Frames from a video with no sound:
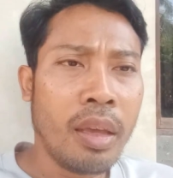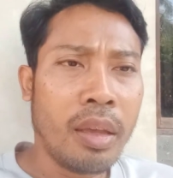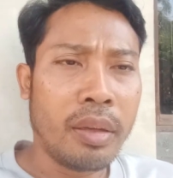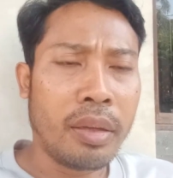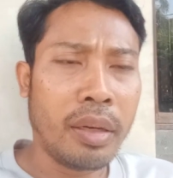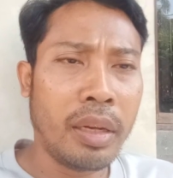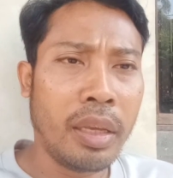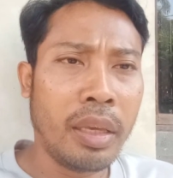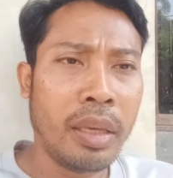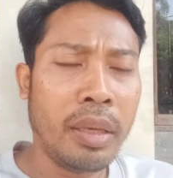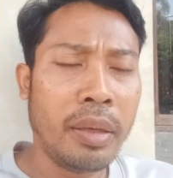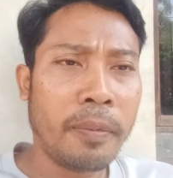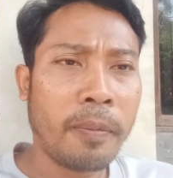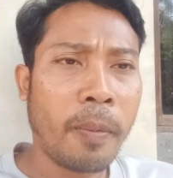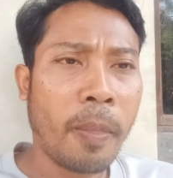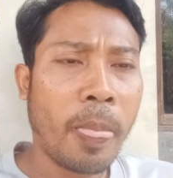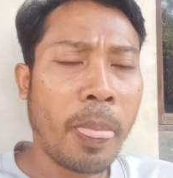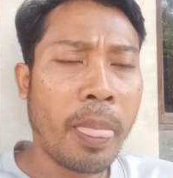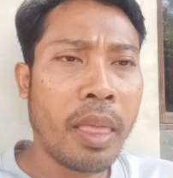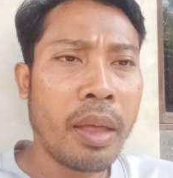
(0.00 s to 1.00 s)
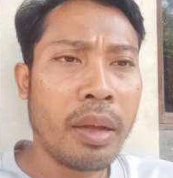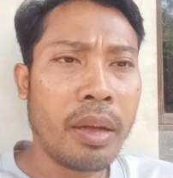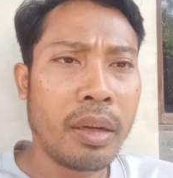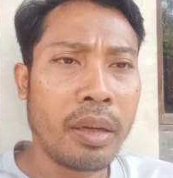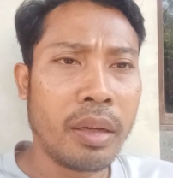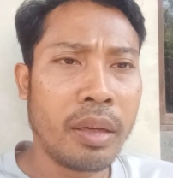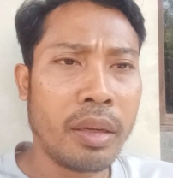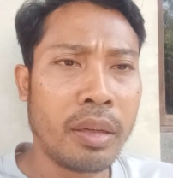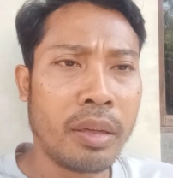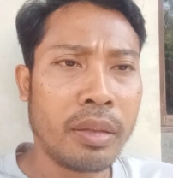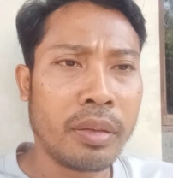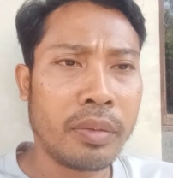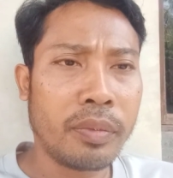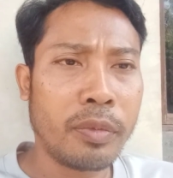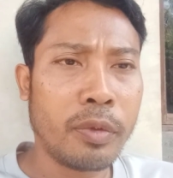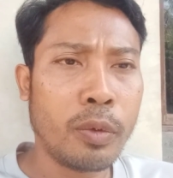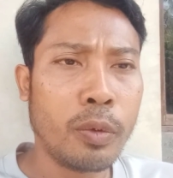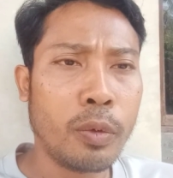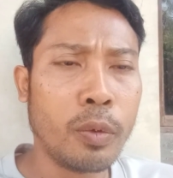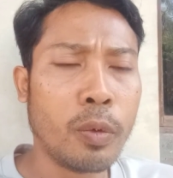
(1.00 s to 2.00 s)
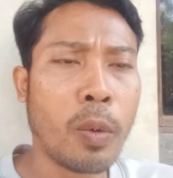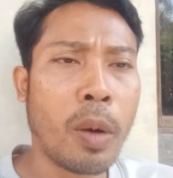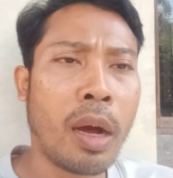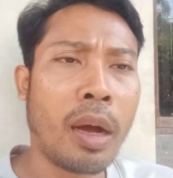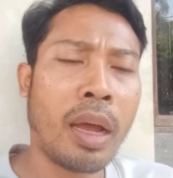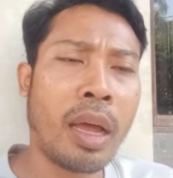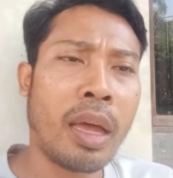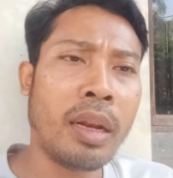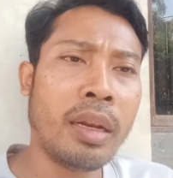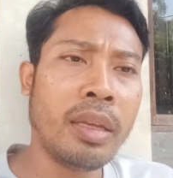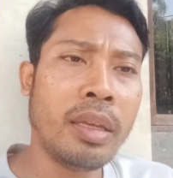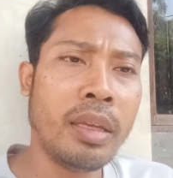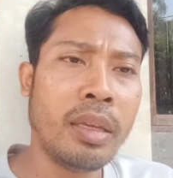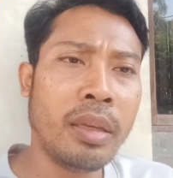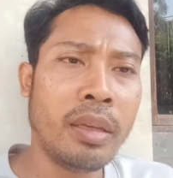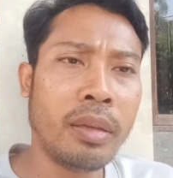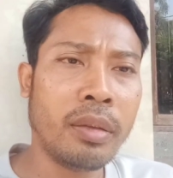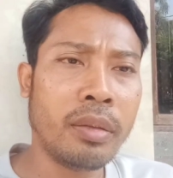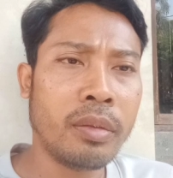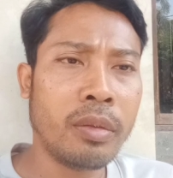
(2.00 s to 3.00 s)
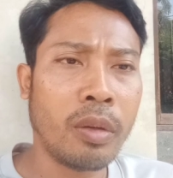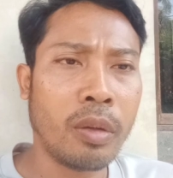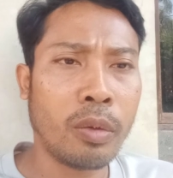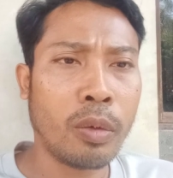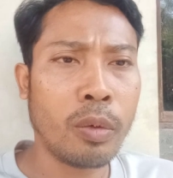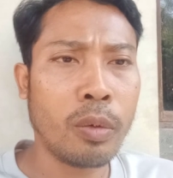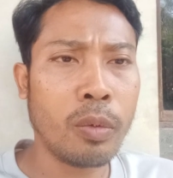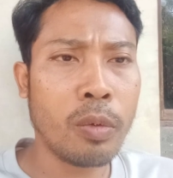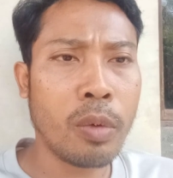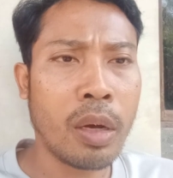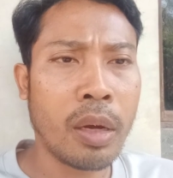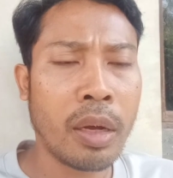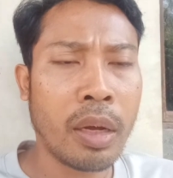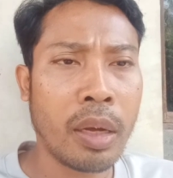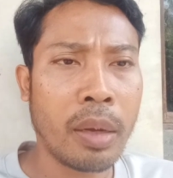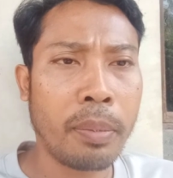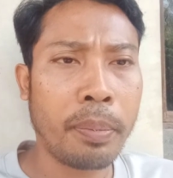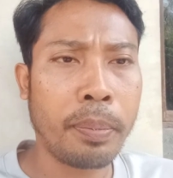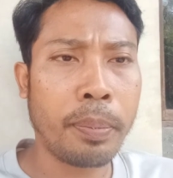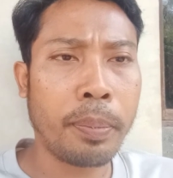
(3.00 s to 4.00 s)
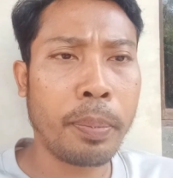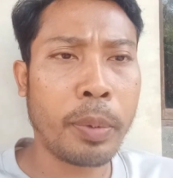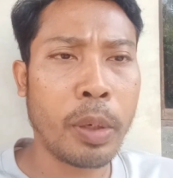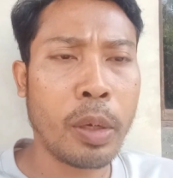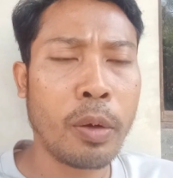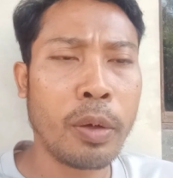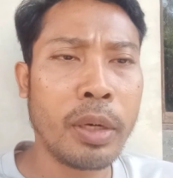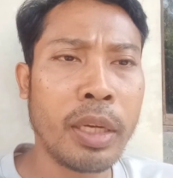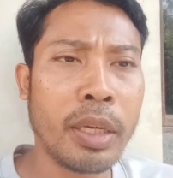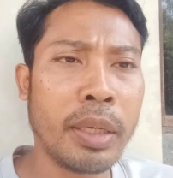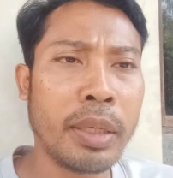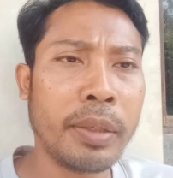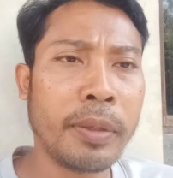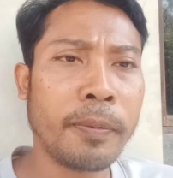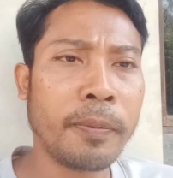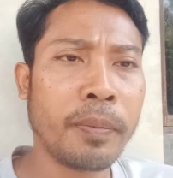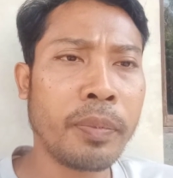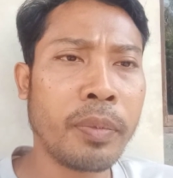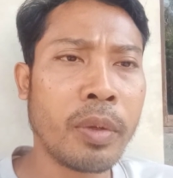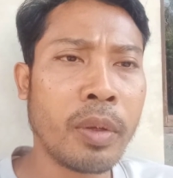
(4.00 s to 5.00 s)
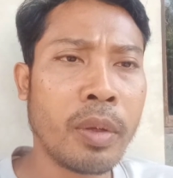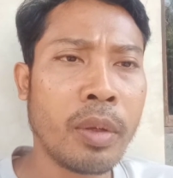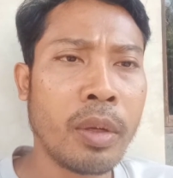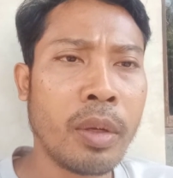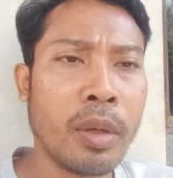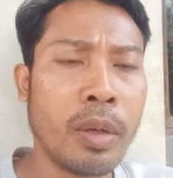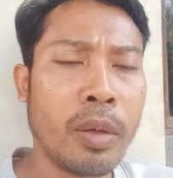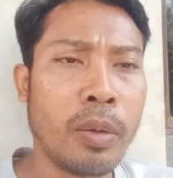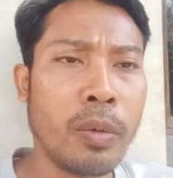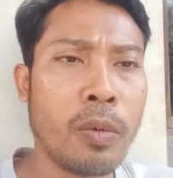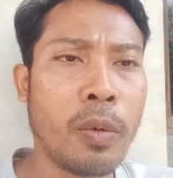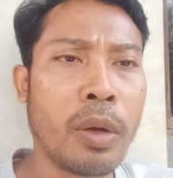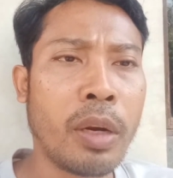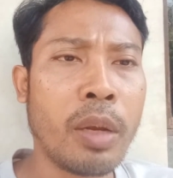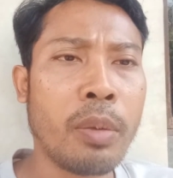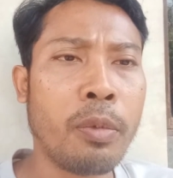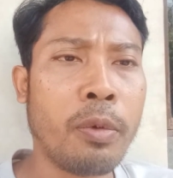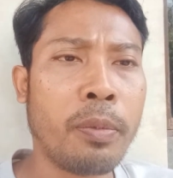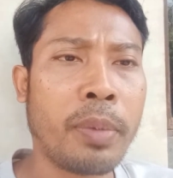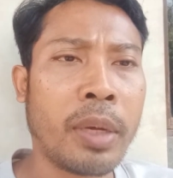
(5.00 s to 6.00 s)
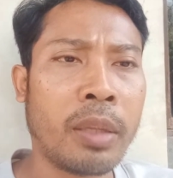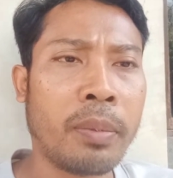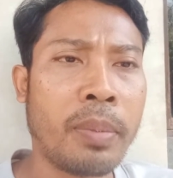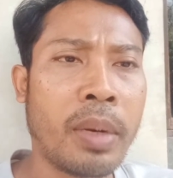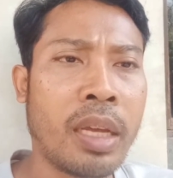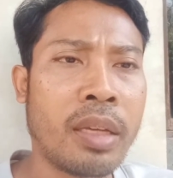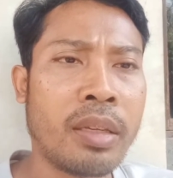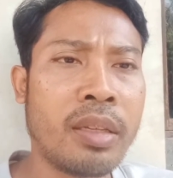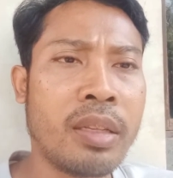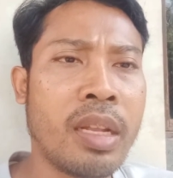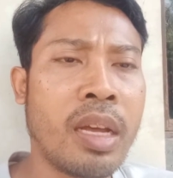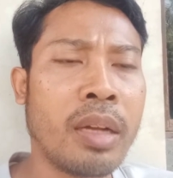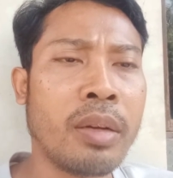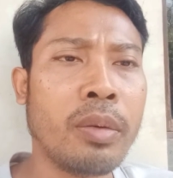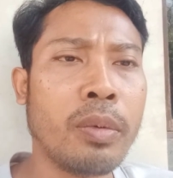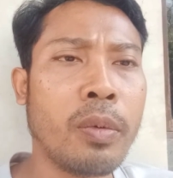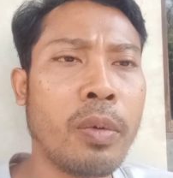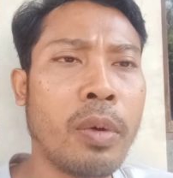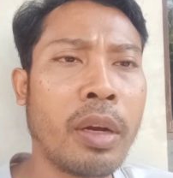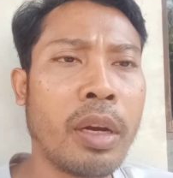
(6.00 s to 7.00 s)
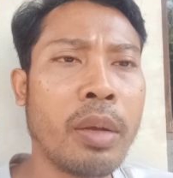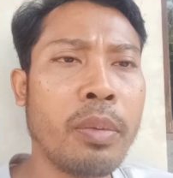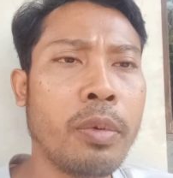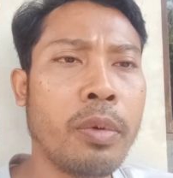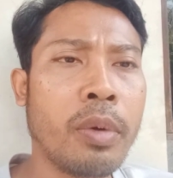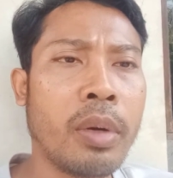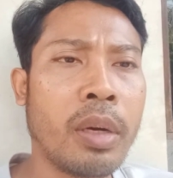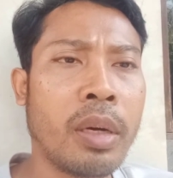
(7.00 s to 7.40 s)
Jadi uh, dua kali atau dua periode 2014 dan 2019